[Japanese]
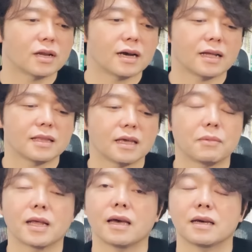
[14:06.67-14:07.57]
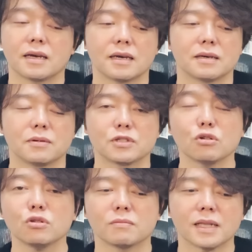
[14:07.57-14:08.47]
ら上がっていけばね、えー、
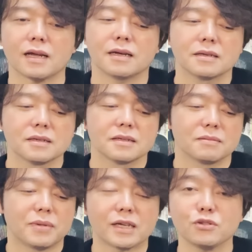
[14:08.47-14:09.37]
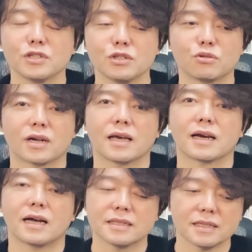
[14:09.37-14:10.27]
ちょっとまだ、バリューシフトがね、
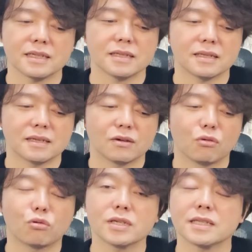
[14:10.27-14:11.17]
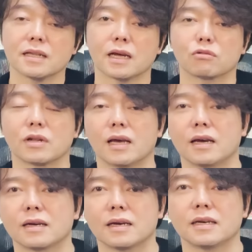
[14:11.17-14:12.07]
完全に起こりきってないので
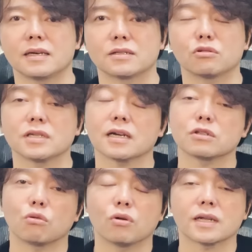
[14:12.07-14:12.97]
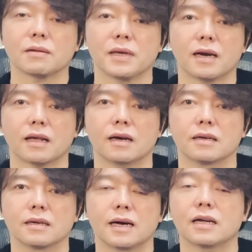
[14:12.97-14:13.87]
ね、えー、どちらかというと大型銘柄、
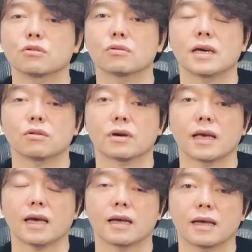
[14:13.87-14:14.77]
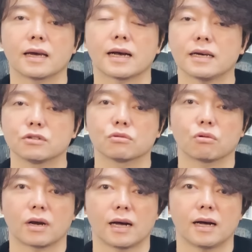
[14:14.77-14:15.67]
半導体とかね、海運
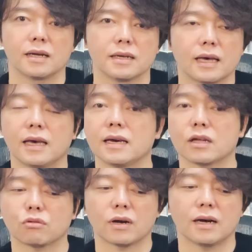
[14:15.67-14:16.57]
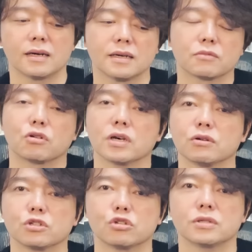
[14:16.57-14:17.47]
とか、エーアイ とか、この
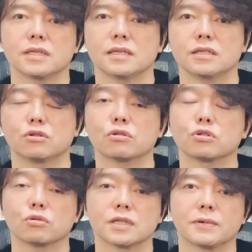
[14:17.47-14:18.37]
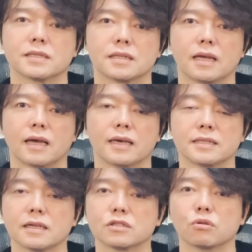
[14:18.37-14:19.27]
辺を中心に上昇してまして、
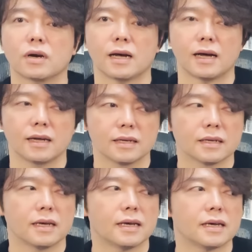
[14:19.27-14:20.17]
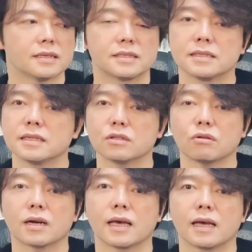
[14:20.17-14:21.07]
非鉄とか、えー、地銀
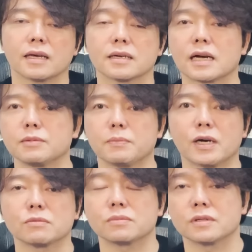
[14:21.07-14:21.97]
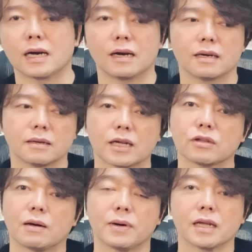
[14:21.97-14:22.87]
とかね、紙パルプ、あ
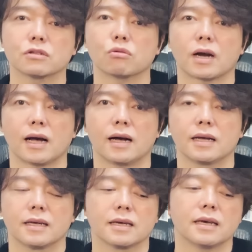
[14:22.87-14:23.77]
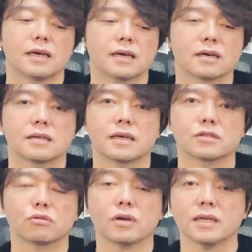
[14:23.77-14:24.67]
とアパレルとか、えー、ね、
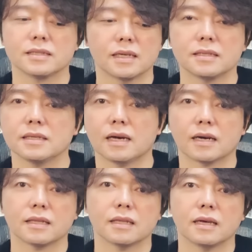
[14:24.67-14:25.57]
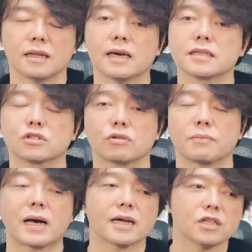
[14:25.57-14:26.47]
その辺全然上がってないですよね。
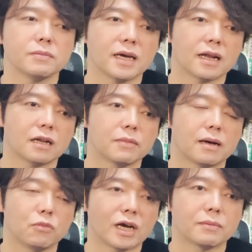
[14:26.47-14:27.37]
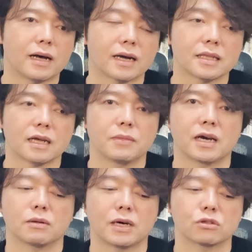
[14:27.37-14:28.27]
まあ上がってる銘柄もあれば上がってない銘
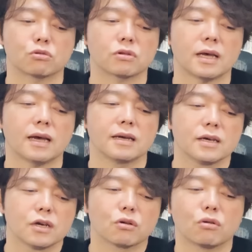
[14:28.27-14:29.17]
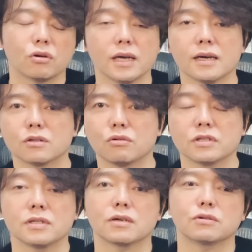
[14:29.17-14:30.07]
柄もあるということで、この辺が同意
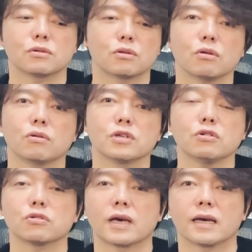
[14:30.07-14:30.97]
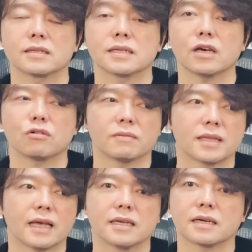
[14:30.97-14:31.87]
ついてくると、いよいよね、最後は
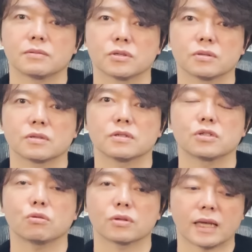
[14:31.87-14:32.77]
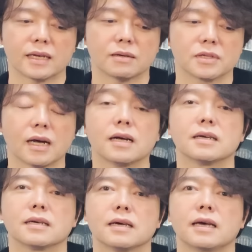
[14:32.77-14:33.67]
定位株、超定位株が、
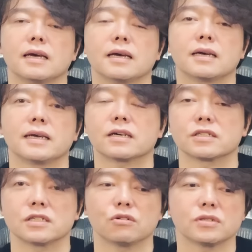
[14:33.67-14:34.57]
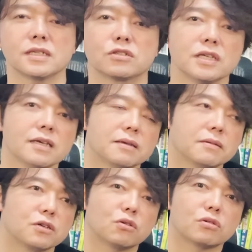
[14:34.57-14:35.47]
えー、躍進をして、次、
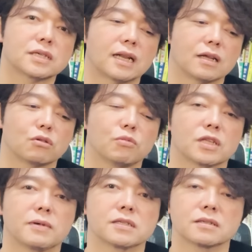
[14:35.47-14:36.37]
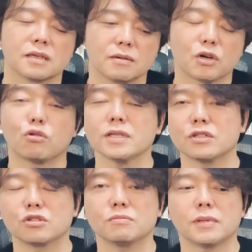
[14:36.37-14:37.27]
グロースかなと思ってます。まあ、こういった
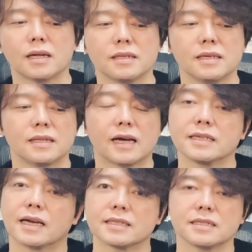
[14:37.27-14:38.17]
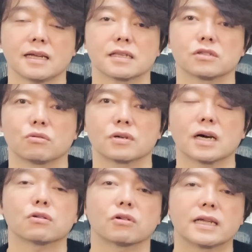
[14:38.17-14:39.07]
順番になりがちなんですよ。
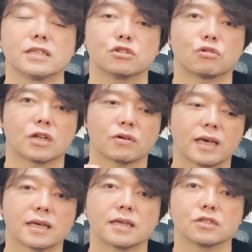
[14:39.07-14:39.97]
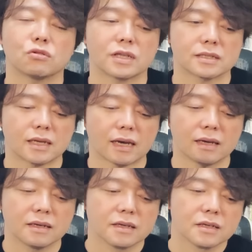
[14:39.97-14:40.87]
過去のね、にじゅうごねんの経験上ですね。
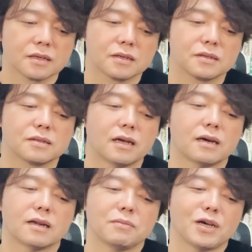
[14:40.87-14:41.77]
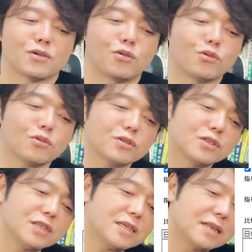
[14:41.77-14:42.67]
だからまあ、ここの
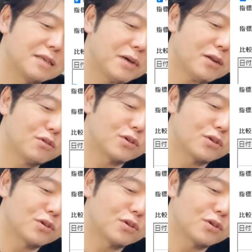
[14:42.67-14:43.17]
次がにまんろ